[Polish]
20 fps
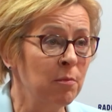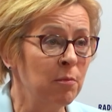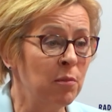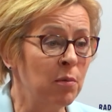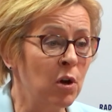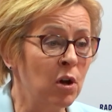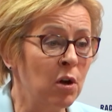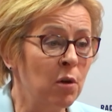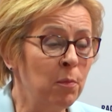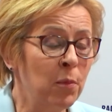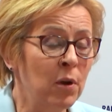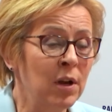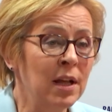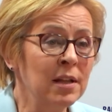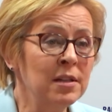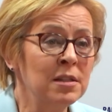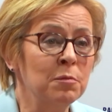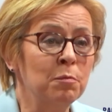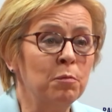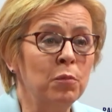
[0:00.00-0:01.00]
Po,
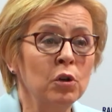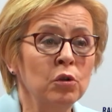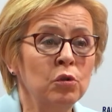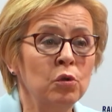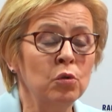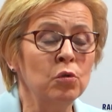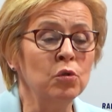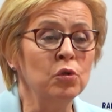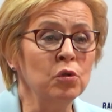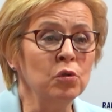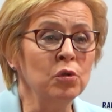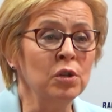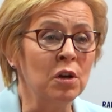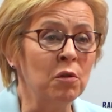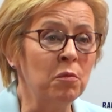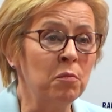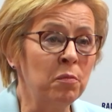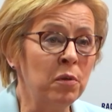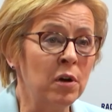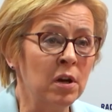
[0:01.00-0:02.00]
Polacy podróżują
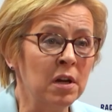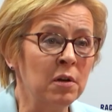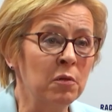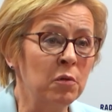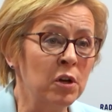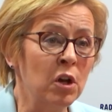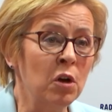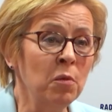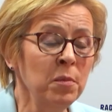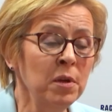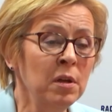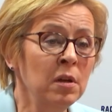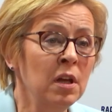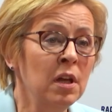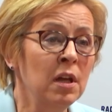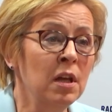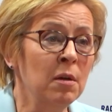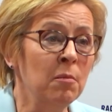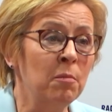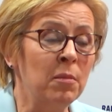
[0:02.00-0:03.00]
po Europie,
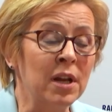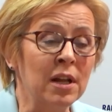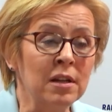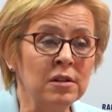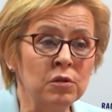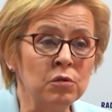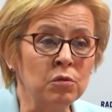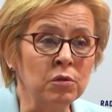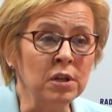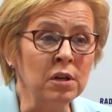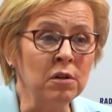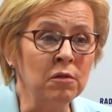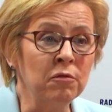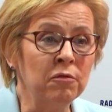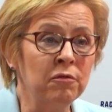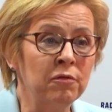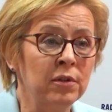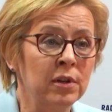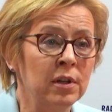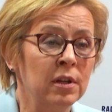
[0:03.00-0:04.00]
pracują
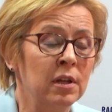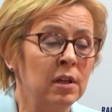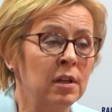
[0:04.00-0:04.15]
w e,